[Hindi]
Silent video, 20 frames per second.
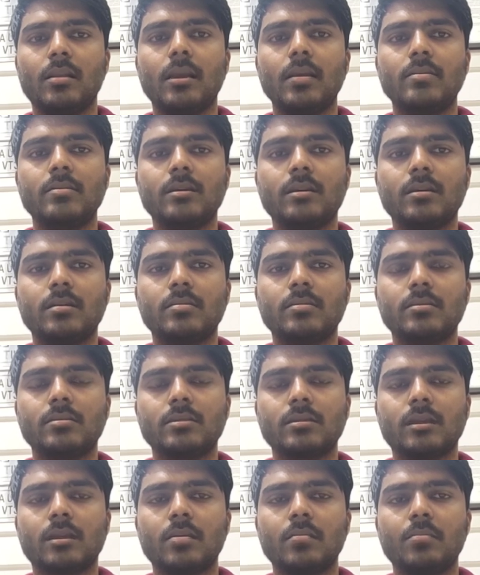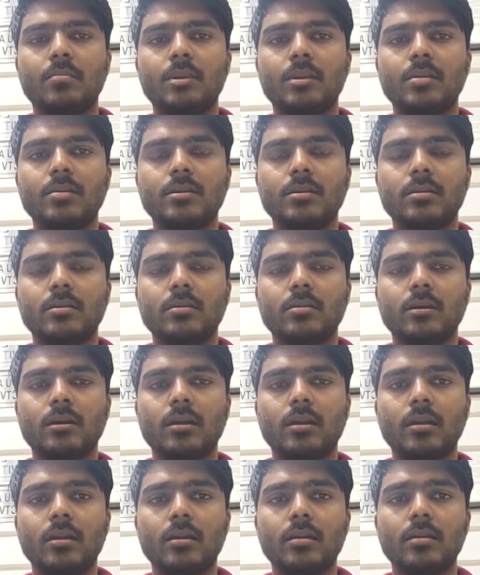लाइक शेयर सब्सक्राइब मेरे चैनल को
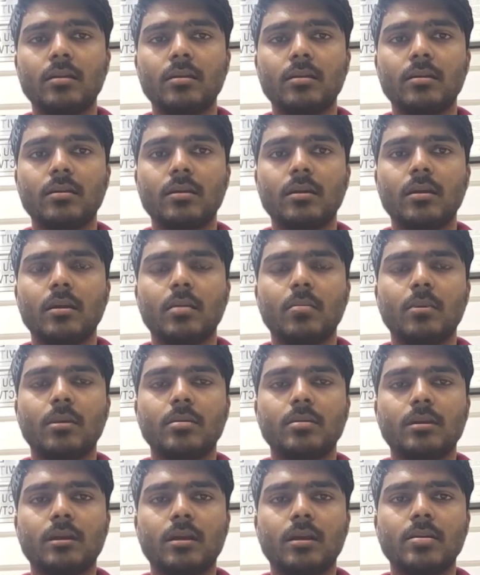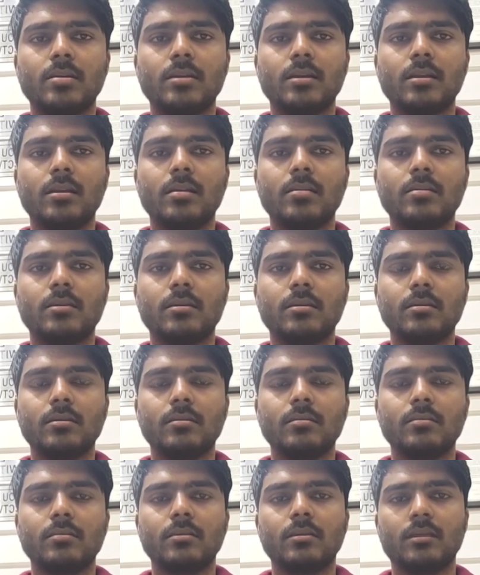करिए बस आज के लिए सर
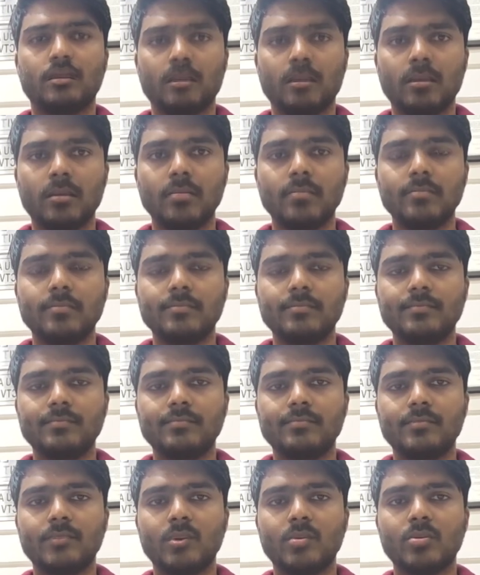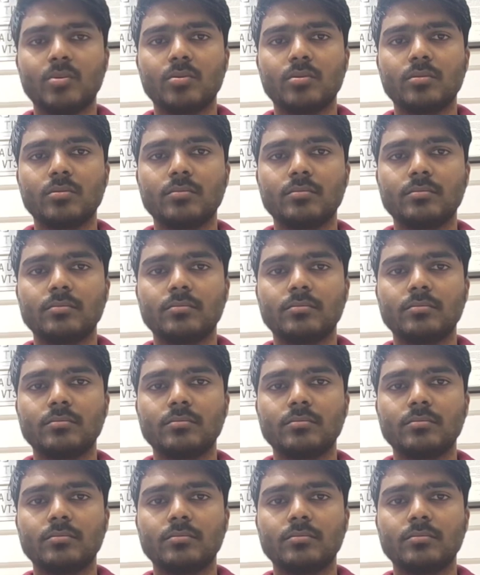इतने ही दोस्तों